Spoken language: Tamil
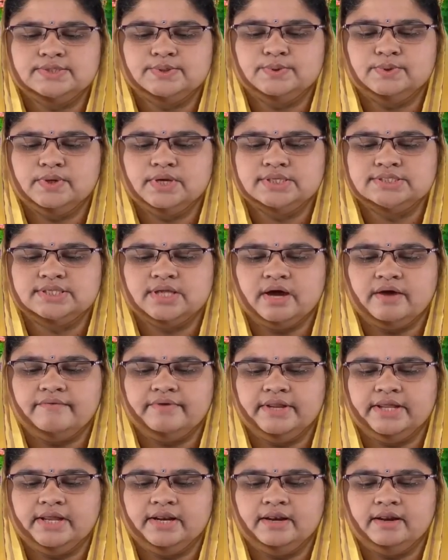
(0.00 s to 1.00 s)

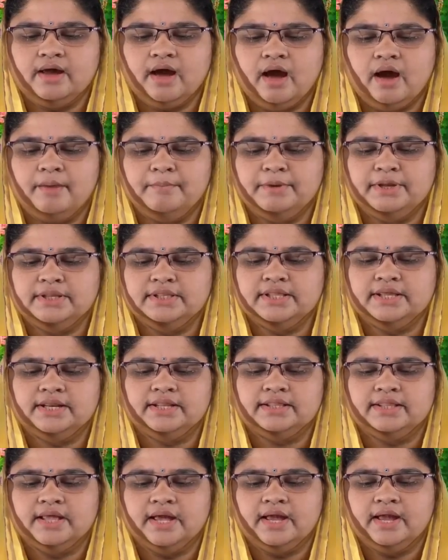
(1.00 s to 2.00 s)
சுங்கசாவடியில்
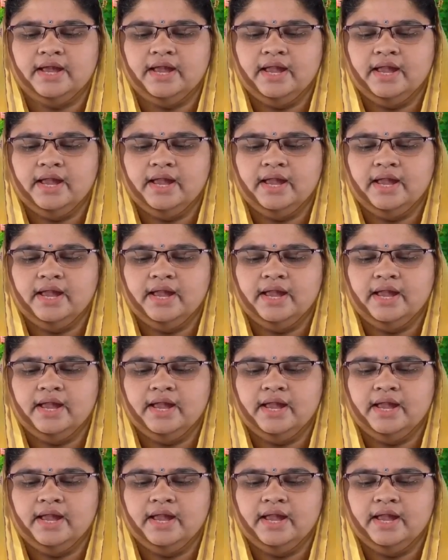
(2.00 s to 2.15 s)
அமர்ந்திருந்த